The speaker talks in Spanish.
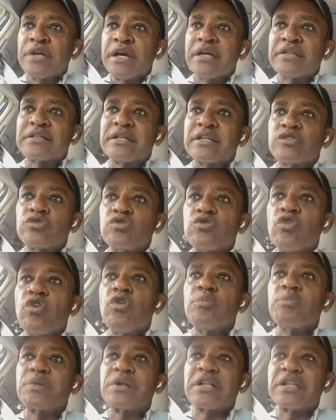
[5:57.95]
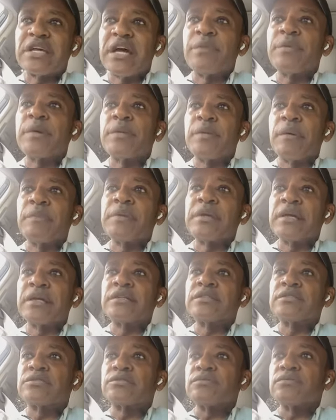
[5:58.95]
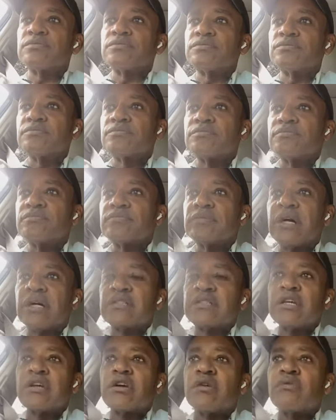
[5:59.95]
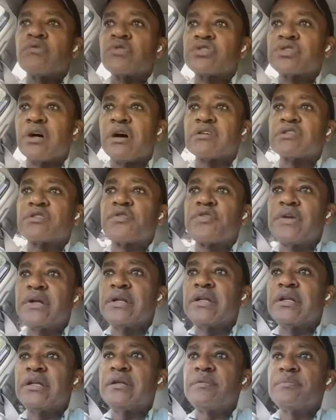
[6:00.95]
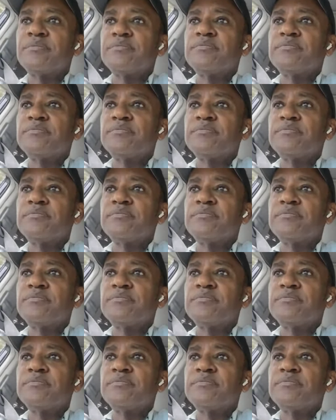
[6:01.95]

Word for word: este es un hombre de avivamiento, así como Charles Finney,